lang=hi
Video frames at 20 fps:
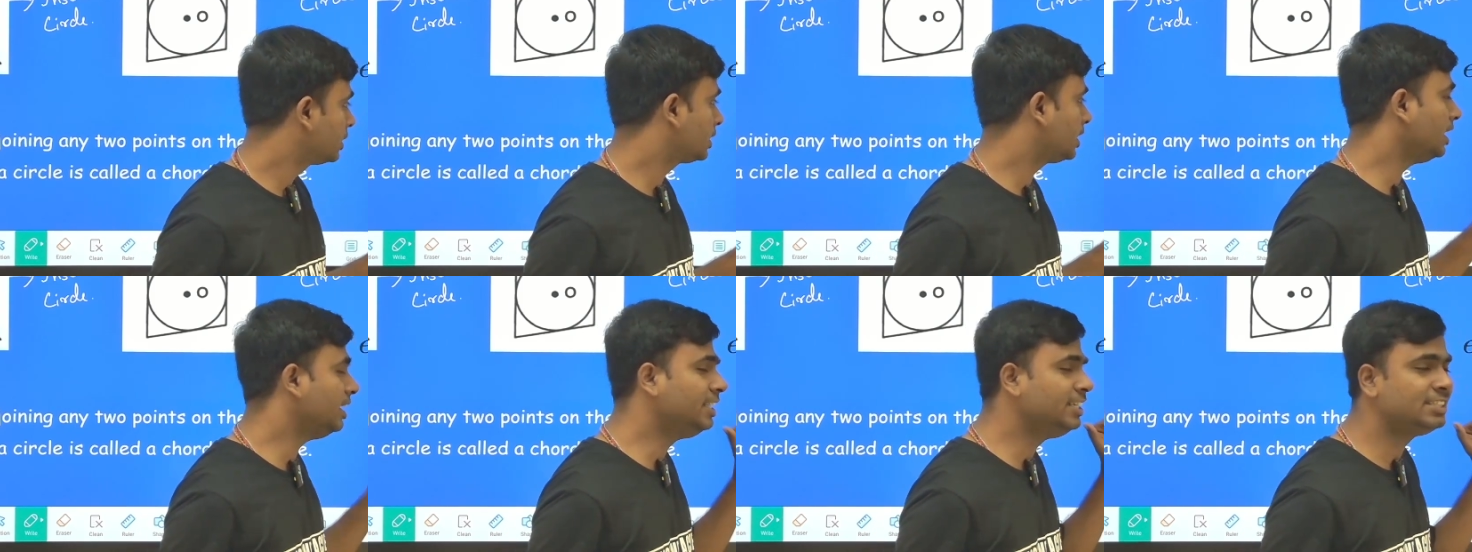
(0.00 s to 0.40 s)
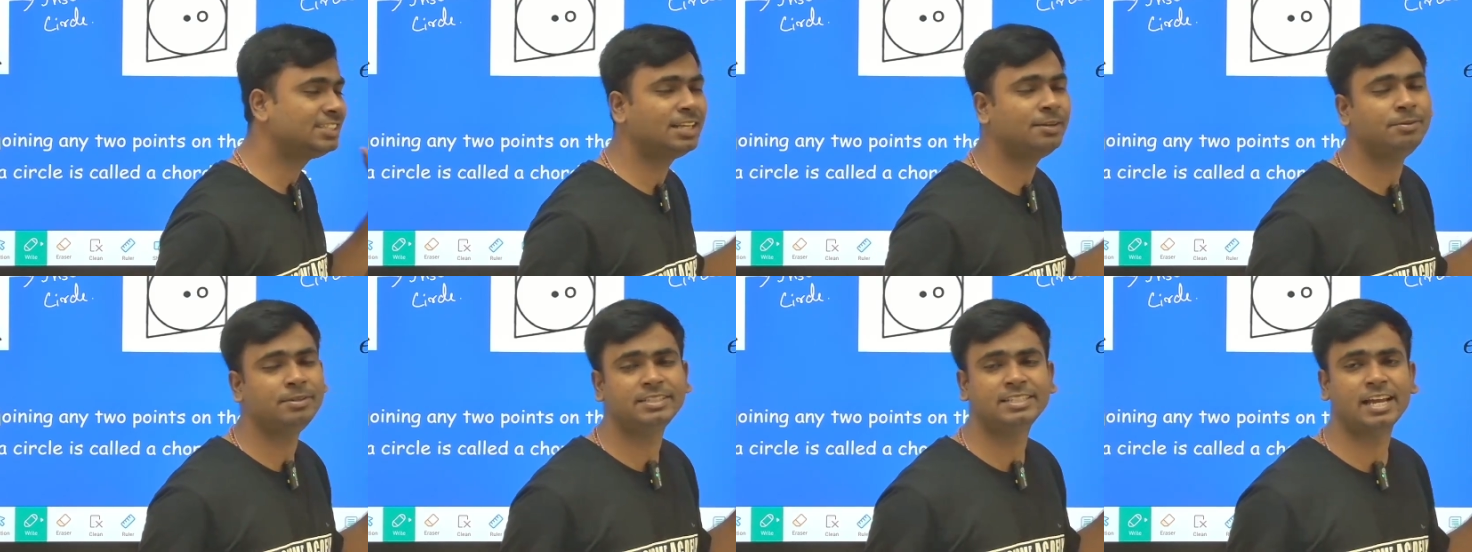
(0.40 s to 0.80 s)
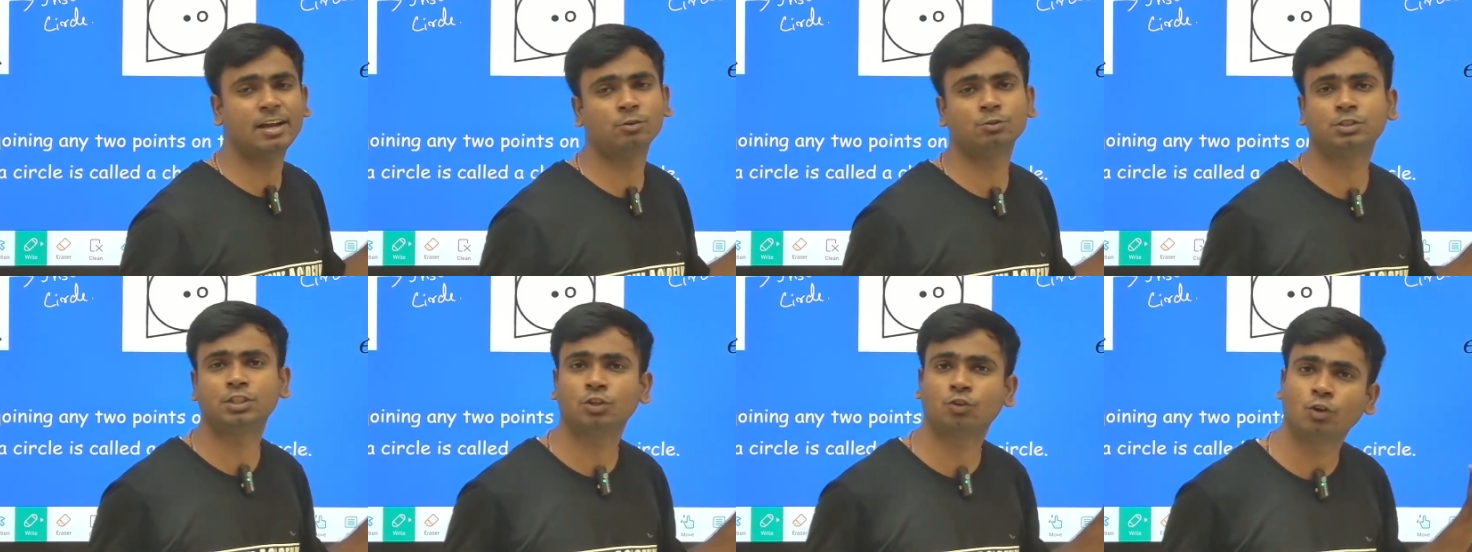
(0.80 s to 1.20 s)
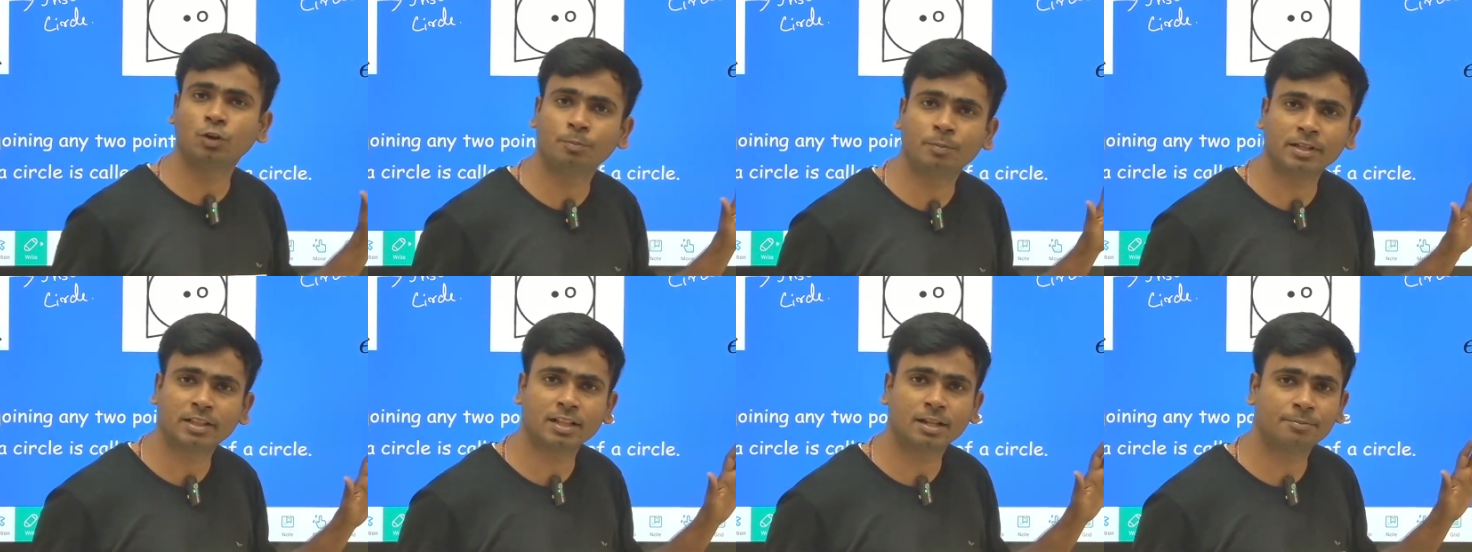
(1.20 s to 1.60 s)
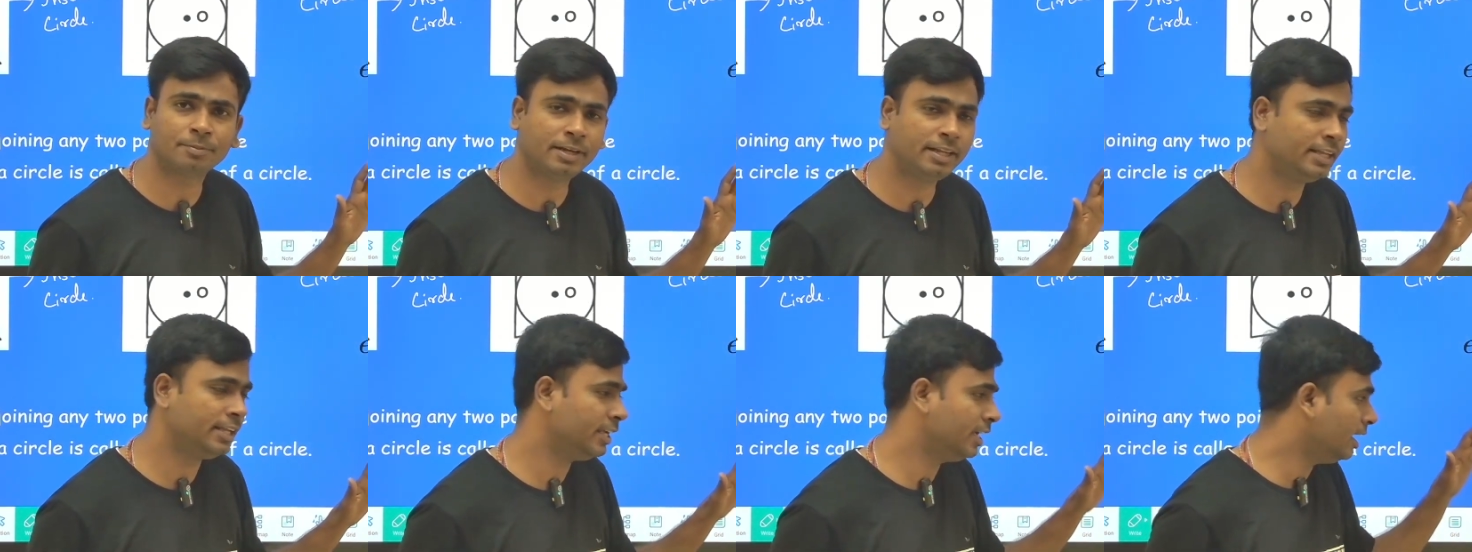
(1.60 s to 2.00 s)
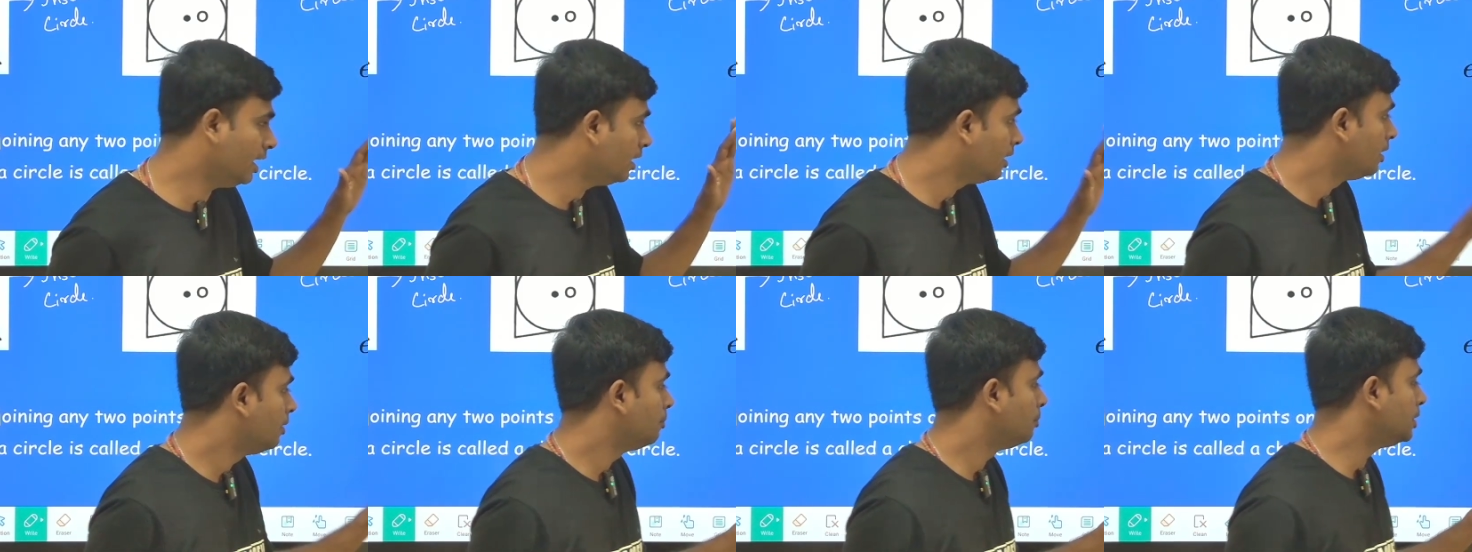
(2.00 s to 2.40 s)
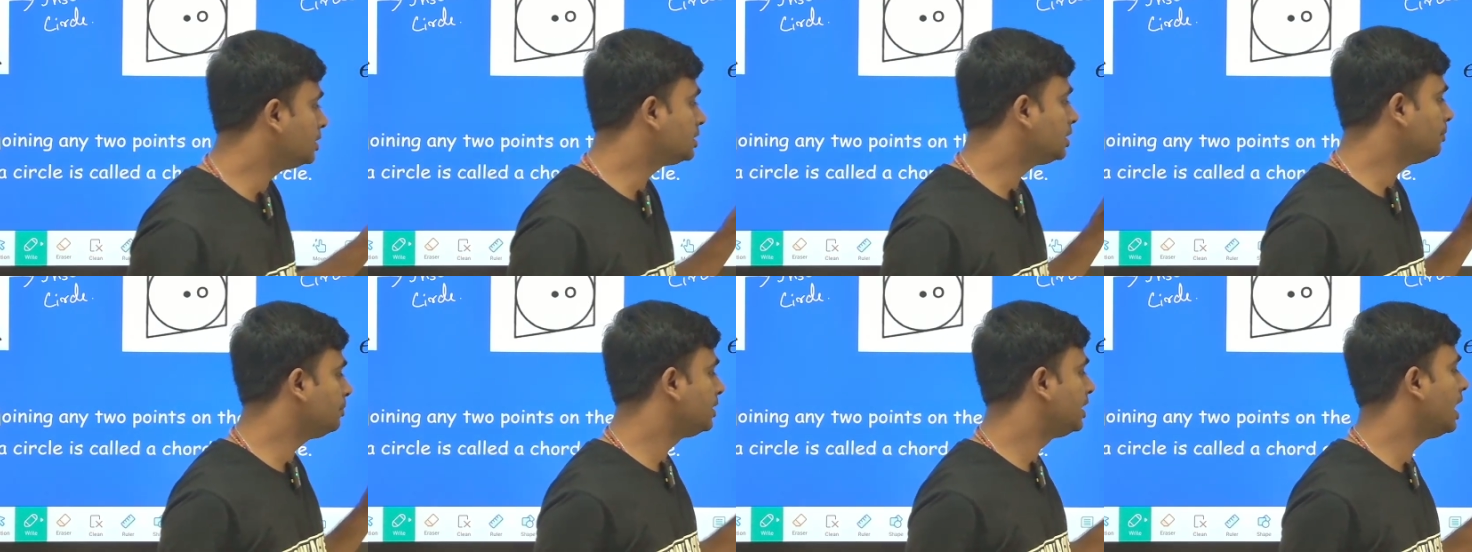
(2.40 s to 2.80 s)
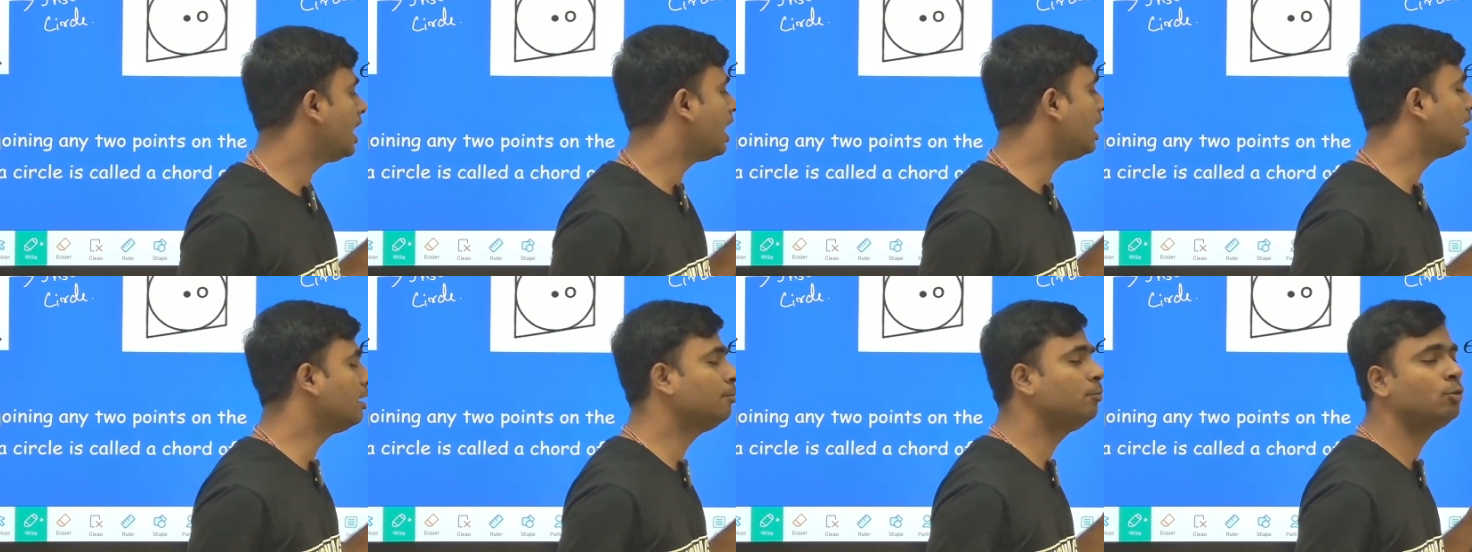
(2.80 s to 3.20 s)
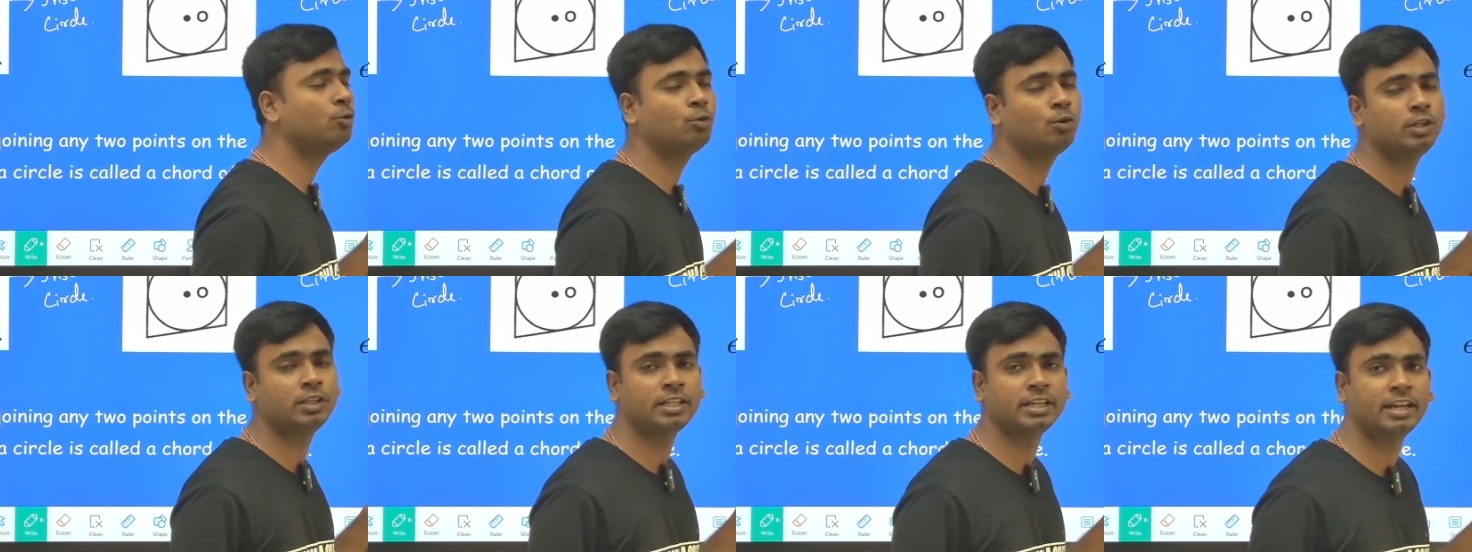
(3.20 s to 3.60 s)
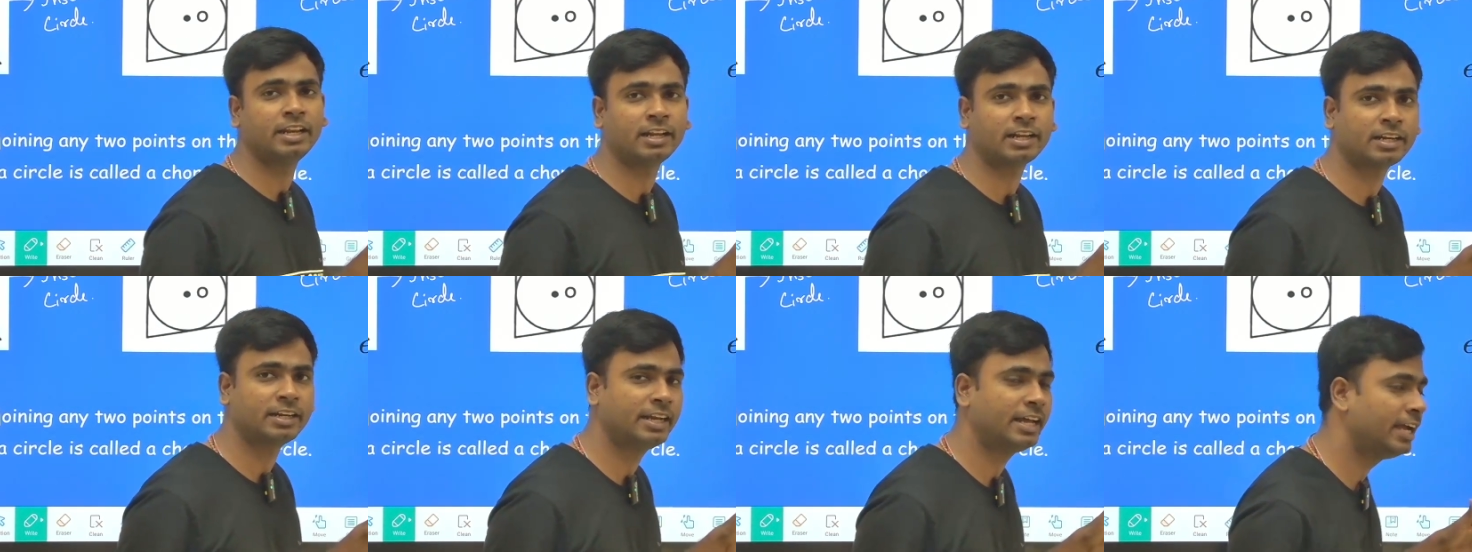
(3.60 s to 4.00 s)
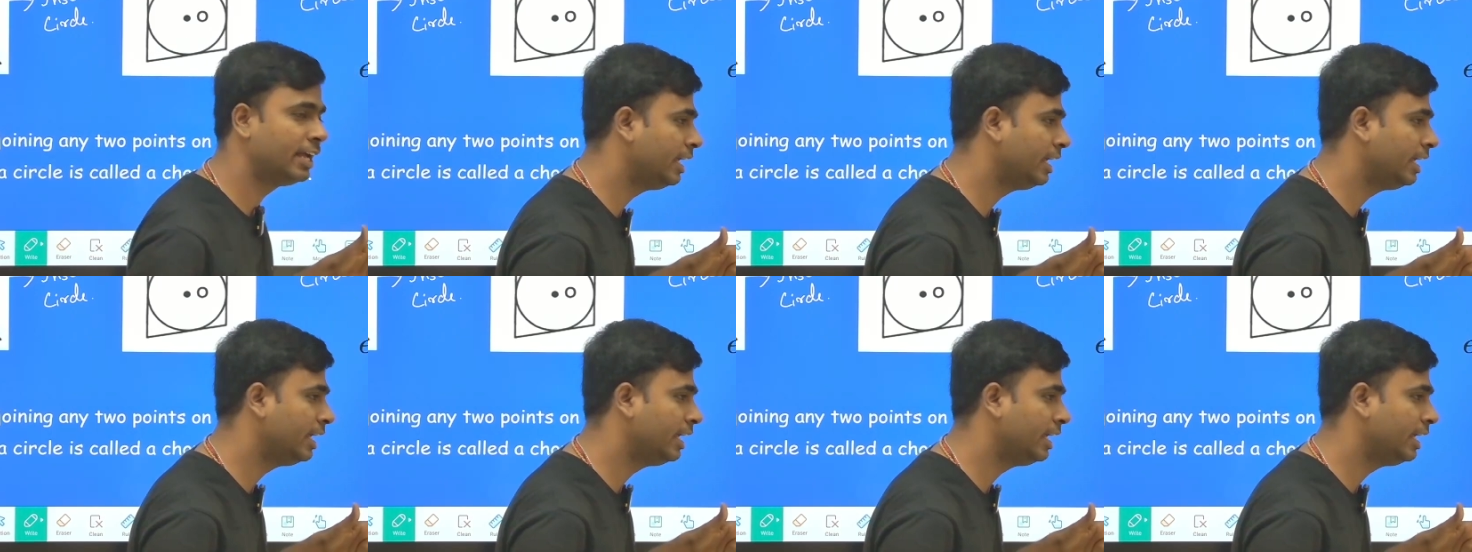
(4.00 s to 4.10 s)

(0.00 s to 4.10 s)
कहीं से भी जाए उससे कोई मतलब नहीं है बस ध्यान हम लोग को इतना रखना